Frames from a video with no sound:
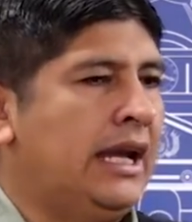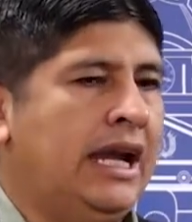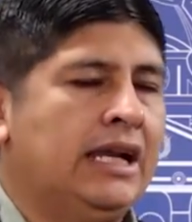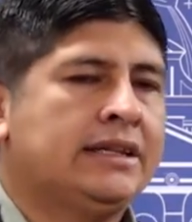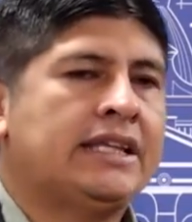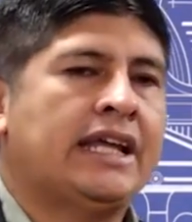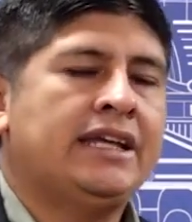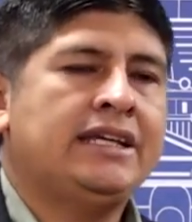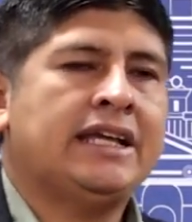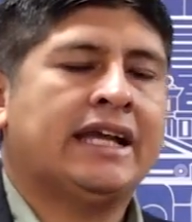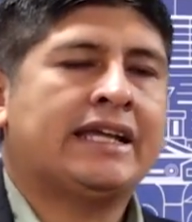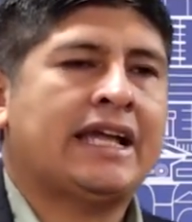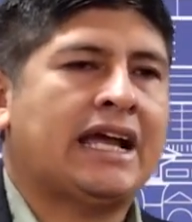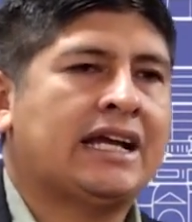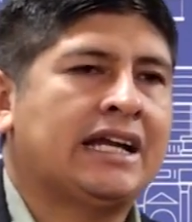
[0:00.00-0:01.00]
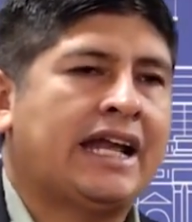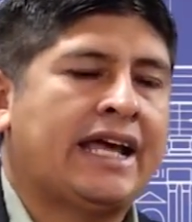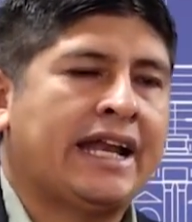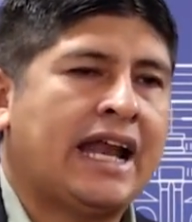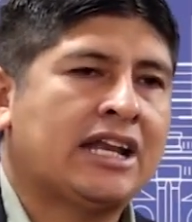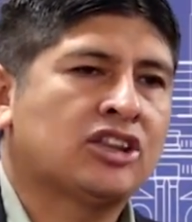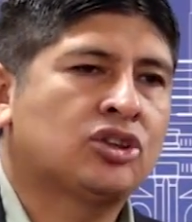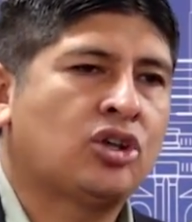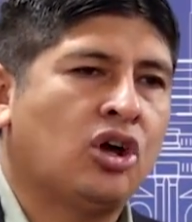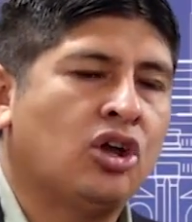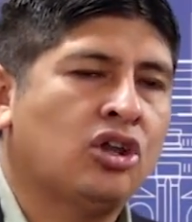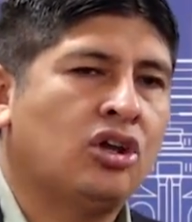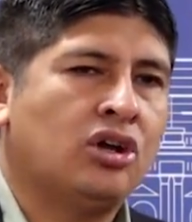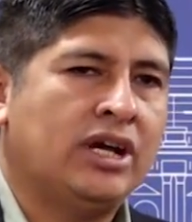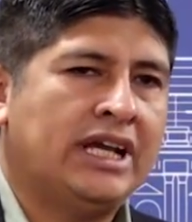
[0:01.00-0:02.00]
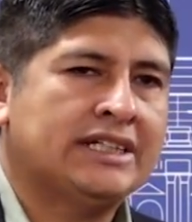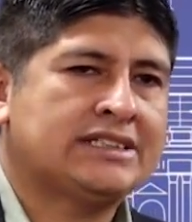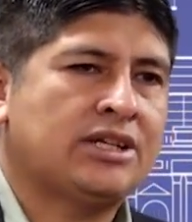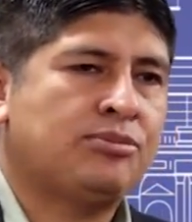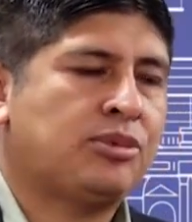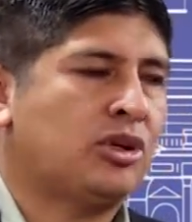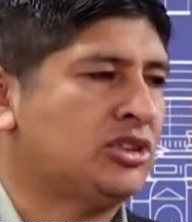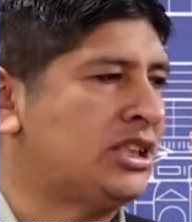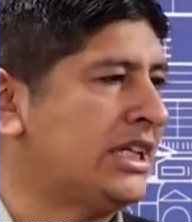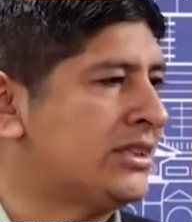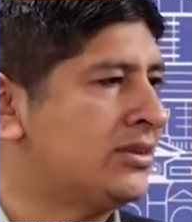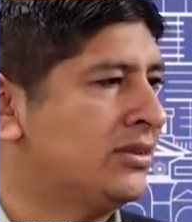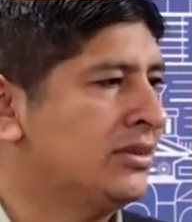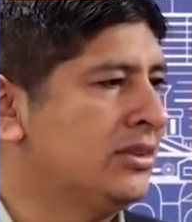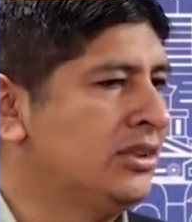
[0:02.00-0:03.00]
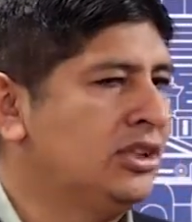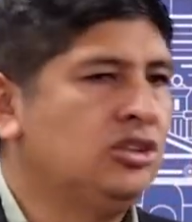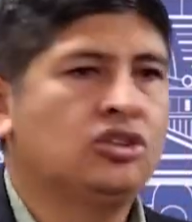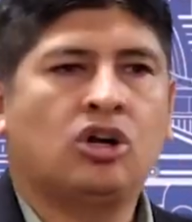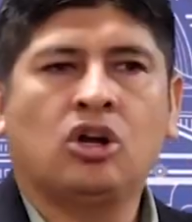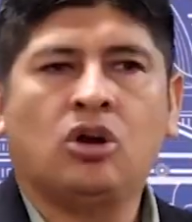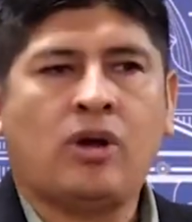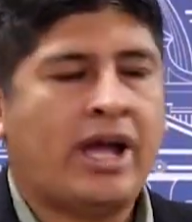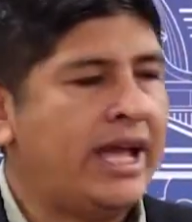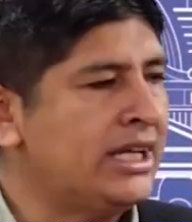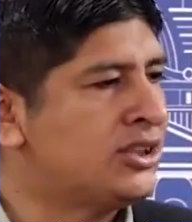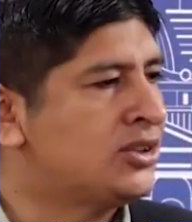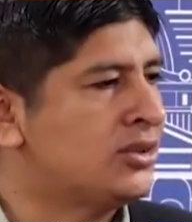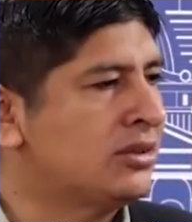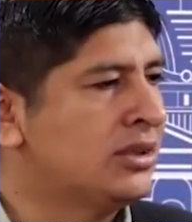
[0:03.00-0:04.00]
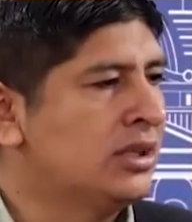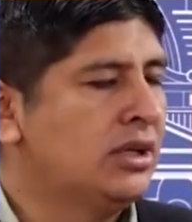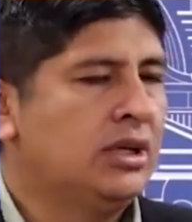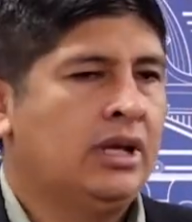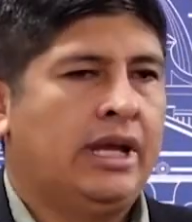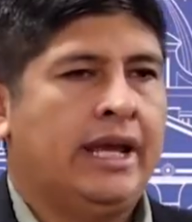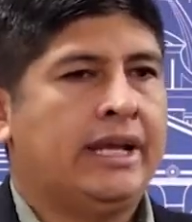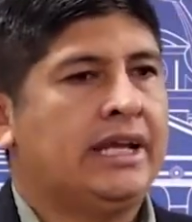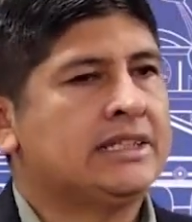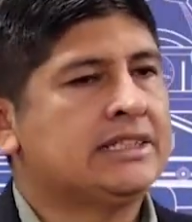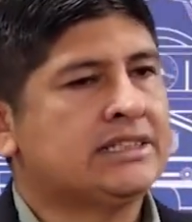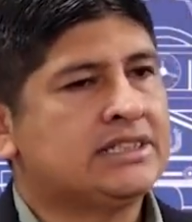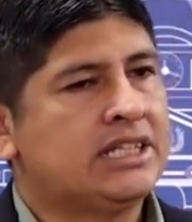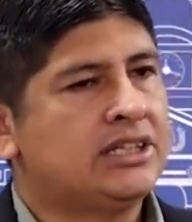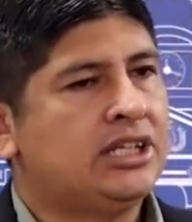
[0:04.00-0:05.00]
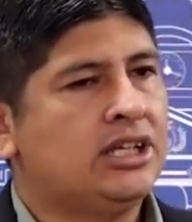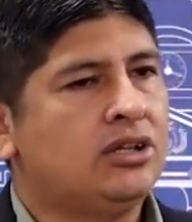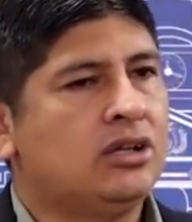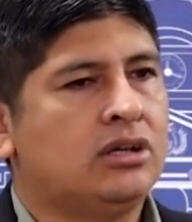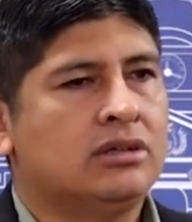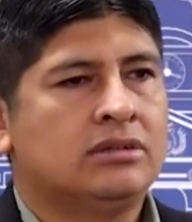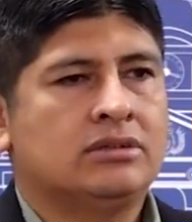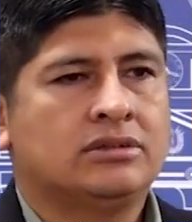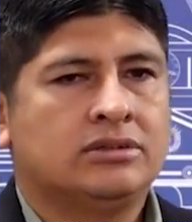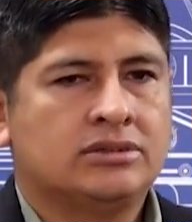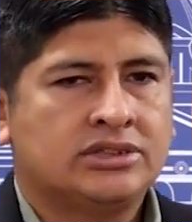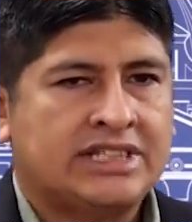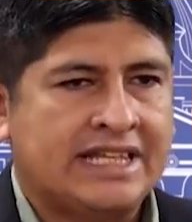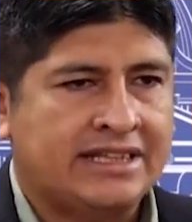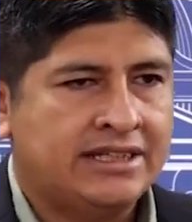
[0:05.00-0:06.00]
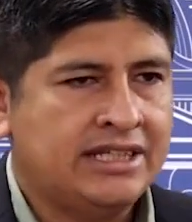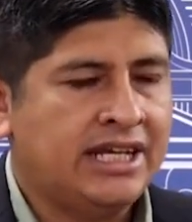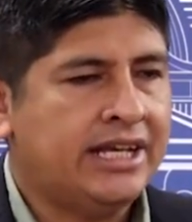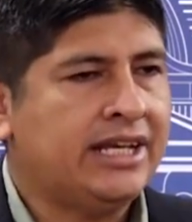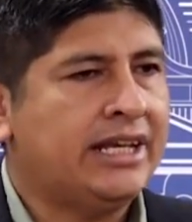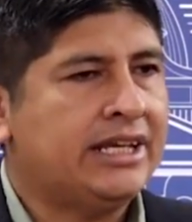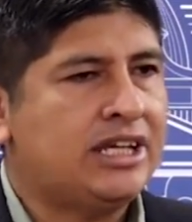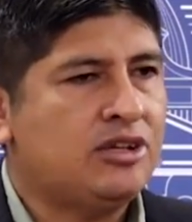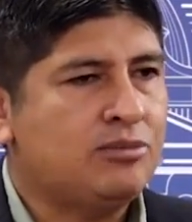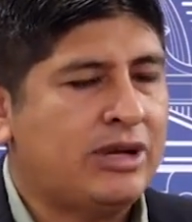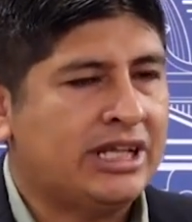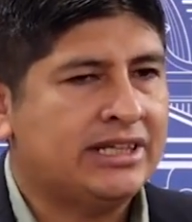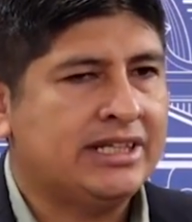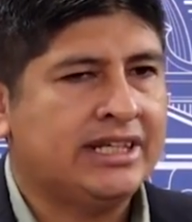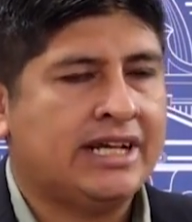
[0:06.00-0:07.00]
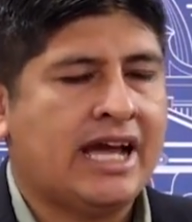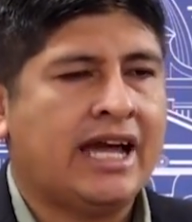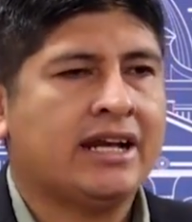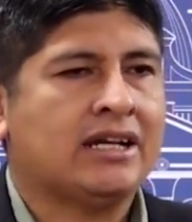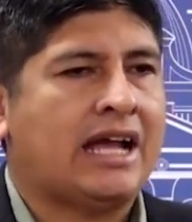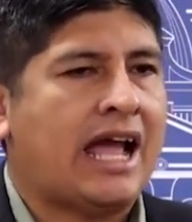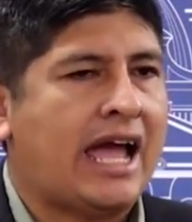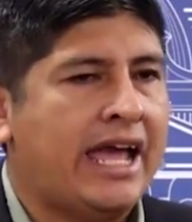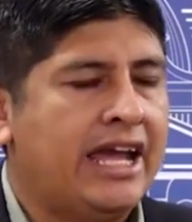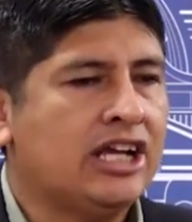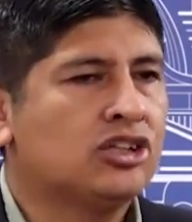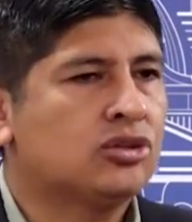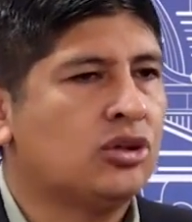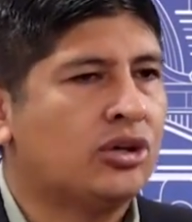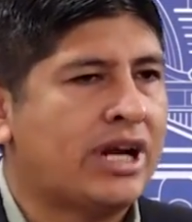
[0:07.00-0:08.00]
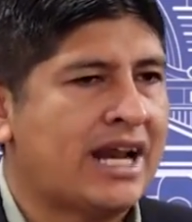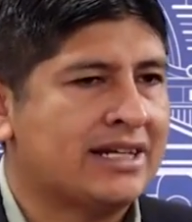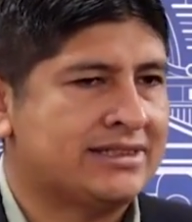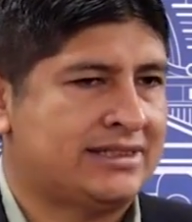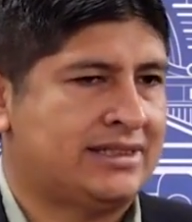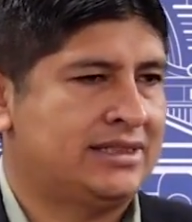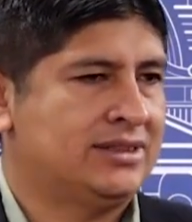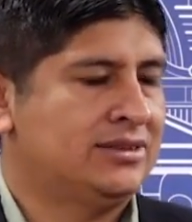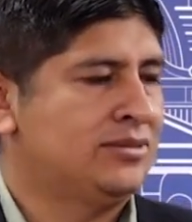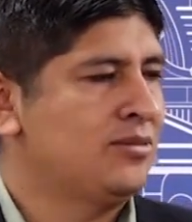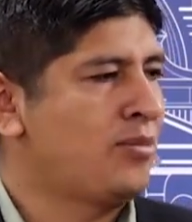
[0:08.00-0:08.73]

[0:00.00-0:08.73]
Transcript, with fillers: Él tenía que aclarar todo ese proceso. No lo ha hecho. En ese sentido, se tiene que investigar a Héctor Arce.